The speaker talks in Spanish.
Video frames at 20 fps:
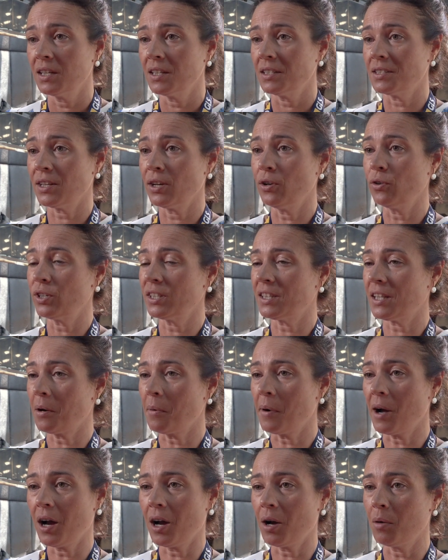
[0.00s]
Es en lo que
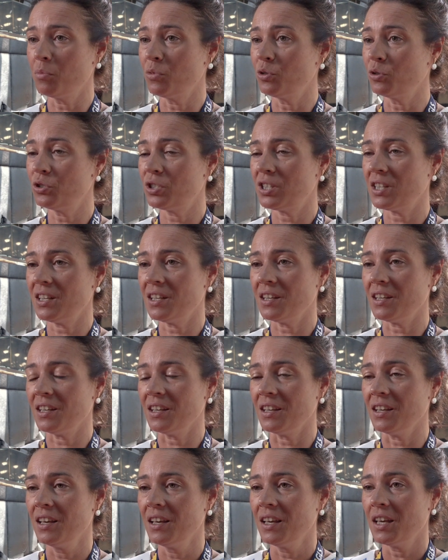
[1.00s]
trabajamos
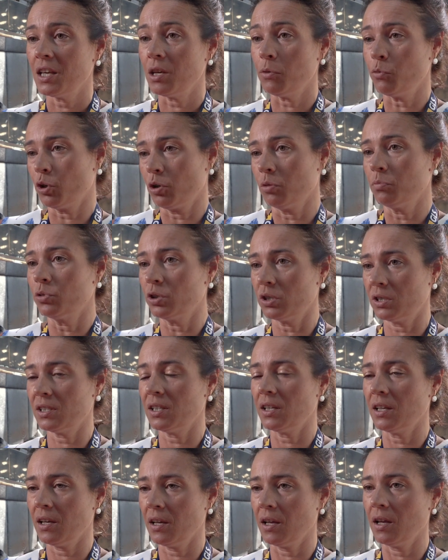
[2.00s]
y, bueno, pues
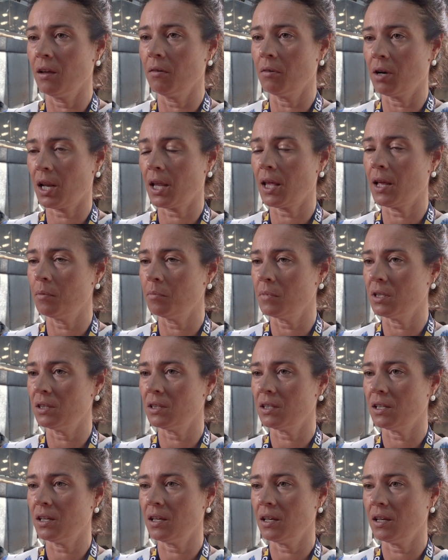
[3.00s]
eh,
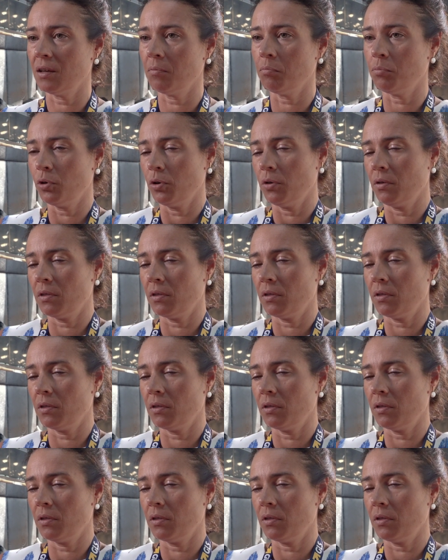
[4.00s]
realmente puedo